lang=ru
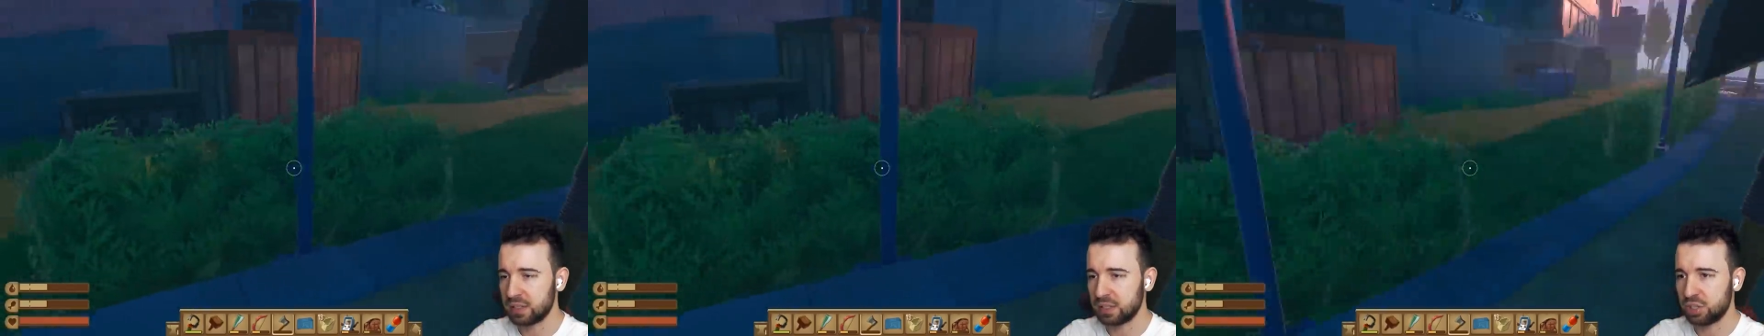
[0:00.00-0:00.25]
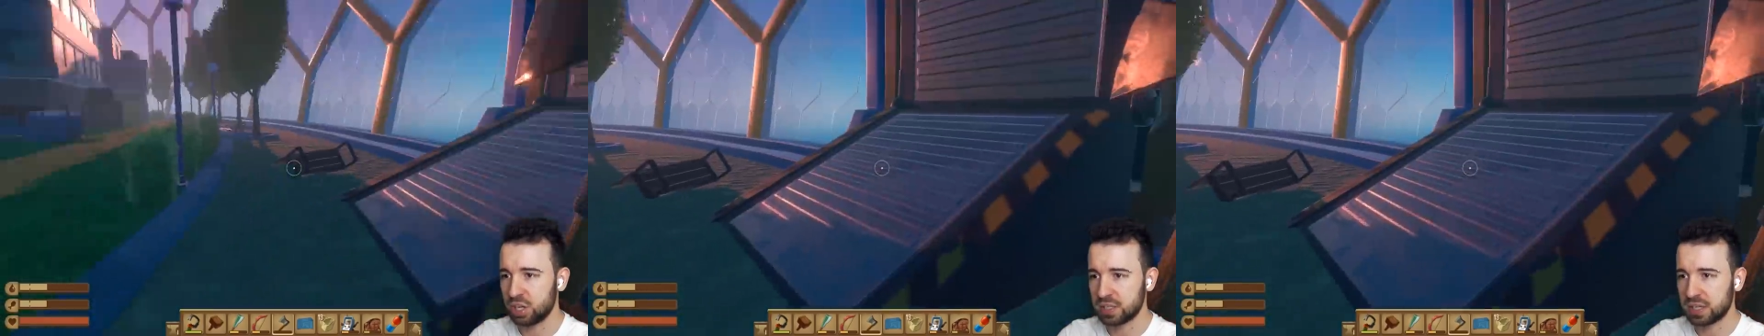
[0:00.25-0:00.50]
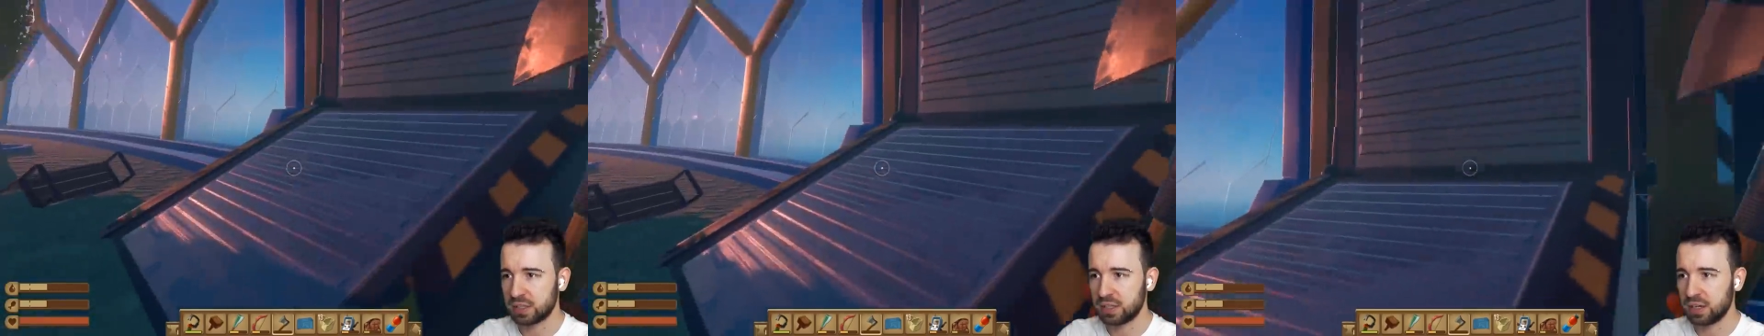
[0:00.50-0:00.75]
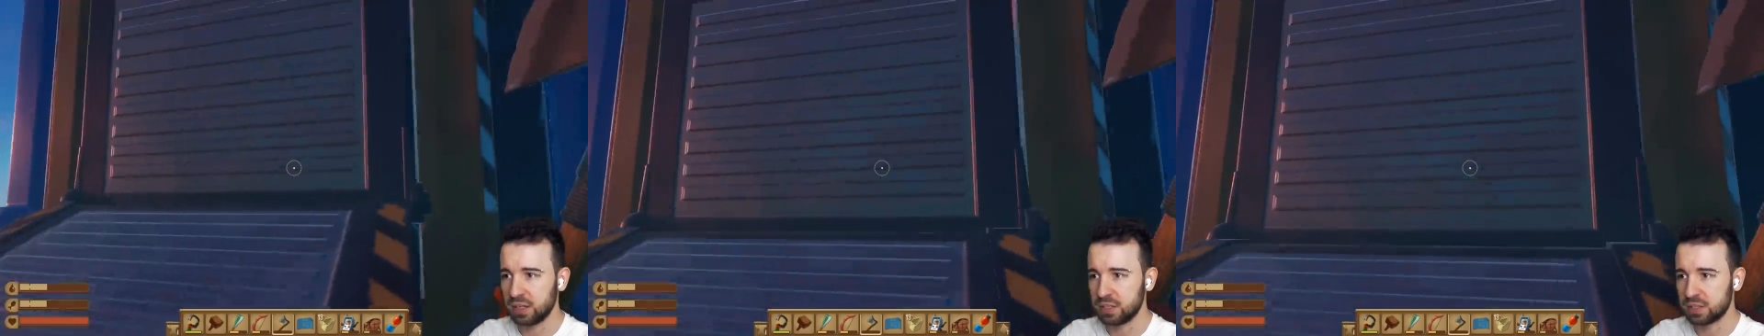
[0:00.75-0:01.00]
их сейчас
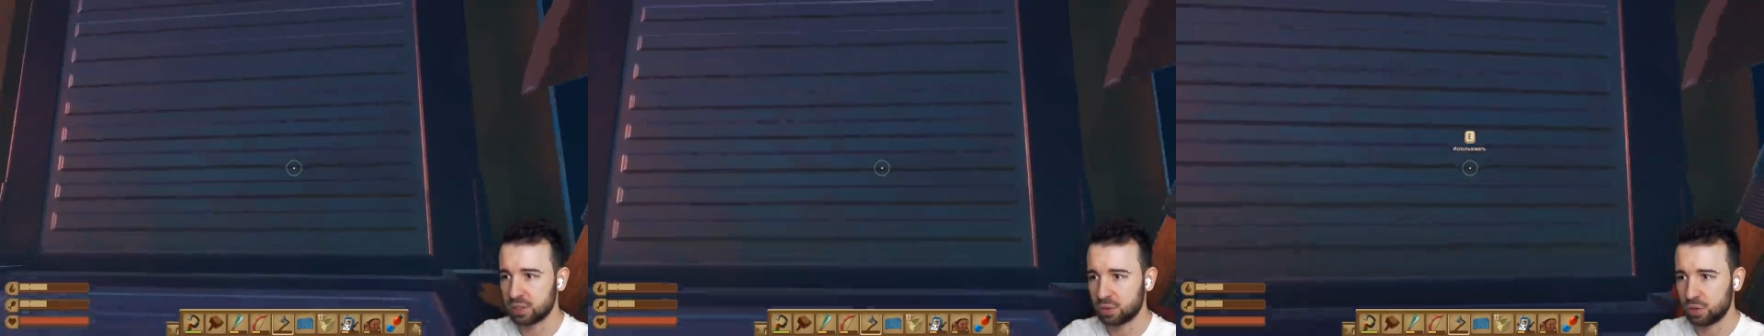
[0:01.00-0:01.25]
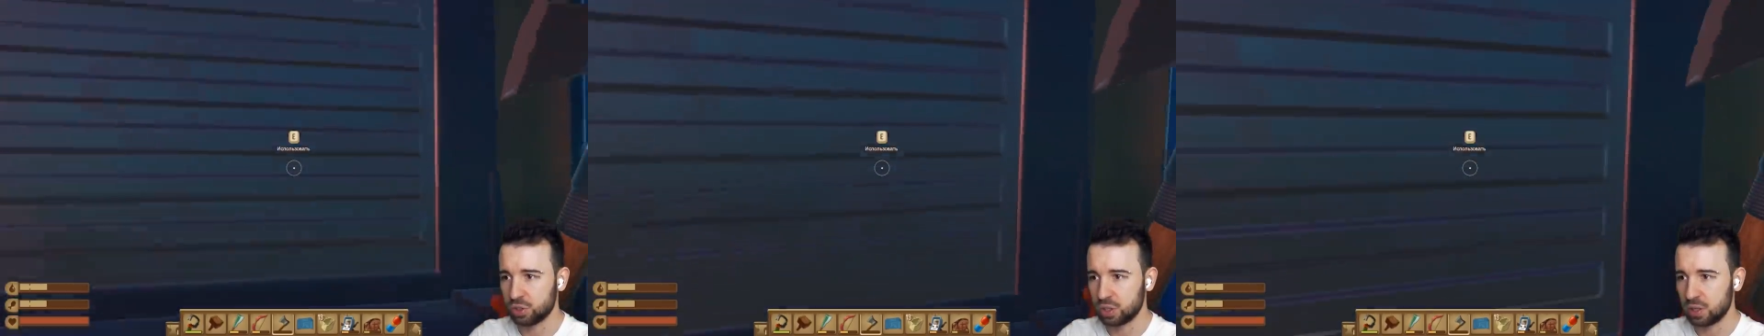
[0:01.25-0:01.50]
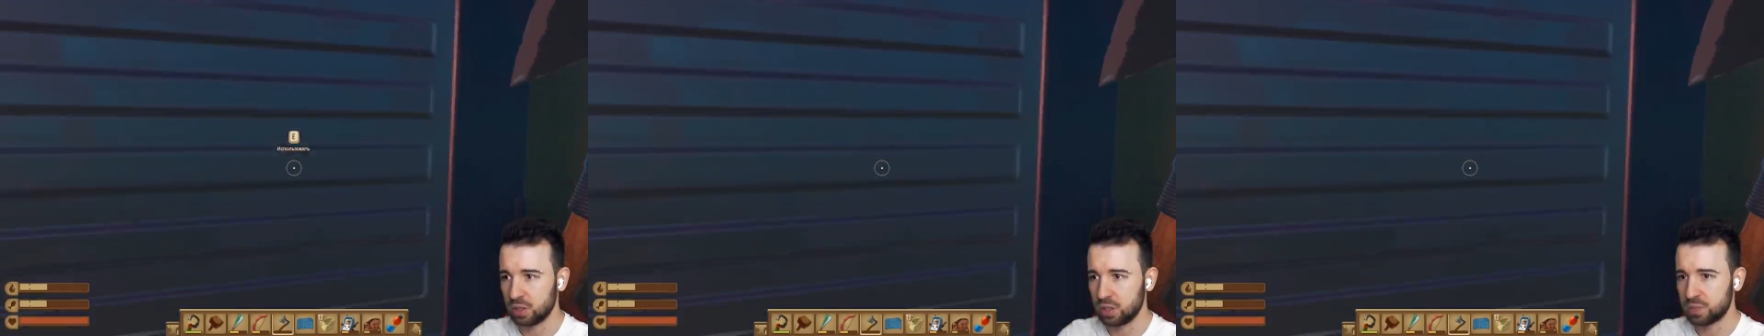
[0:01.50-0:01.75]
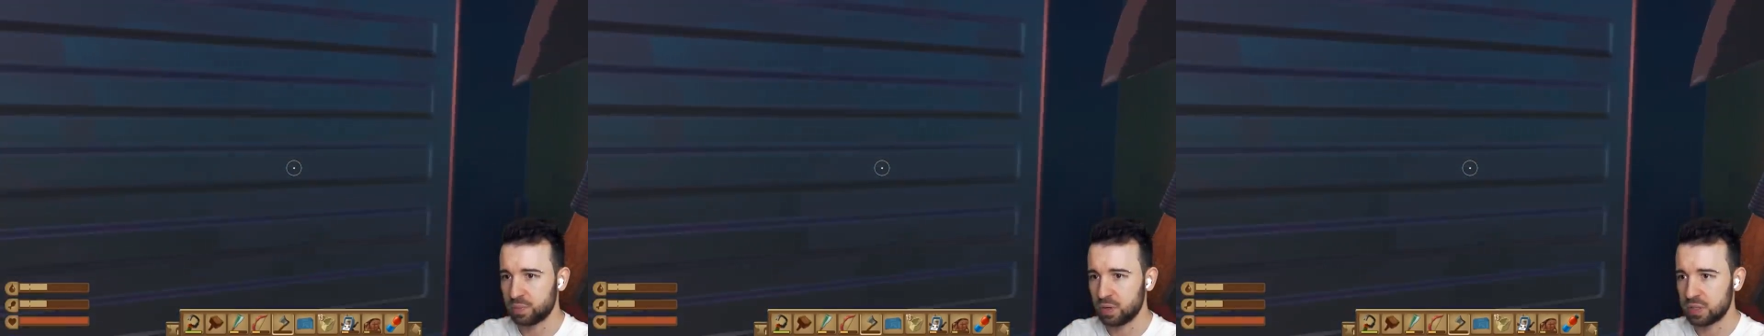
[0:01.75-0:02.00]
открыть. Срочно.
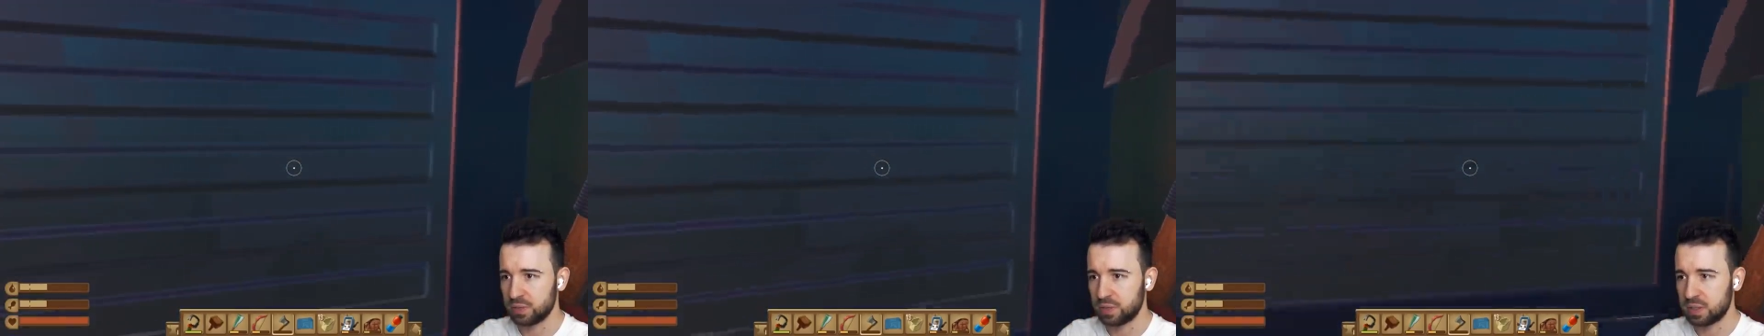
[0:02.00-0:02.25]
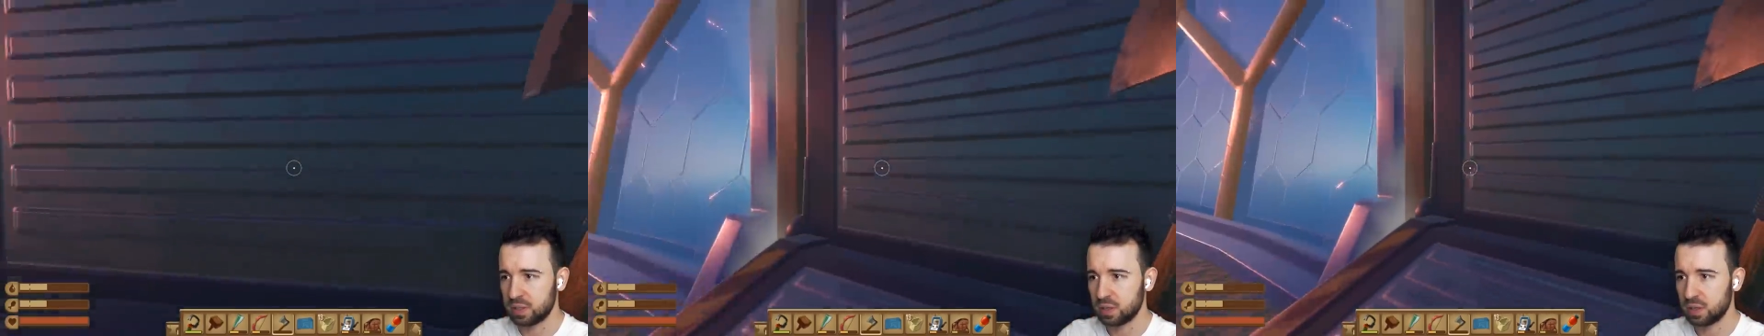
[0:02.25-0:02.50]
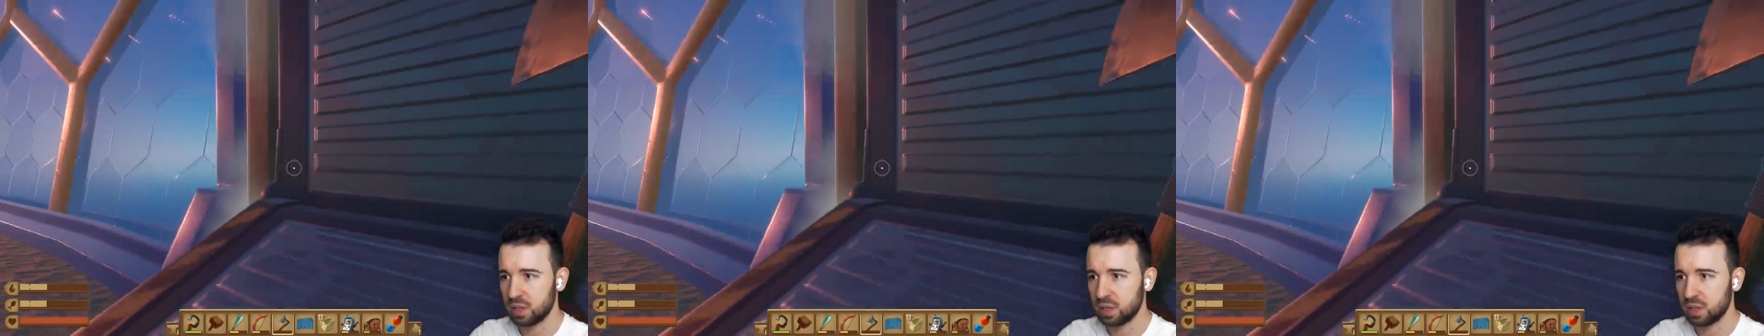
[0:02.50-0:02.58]
Использовать.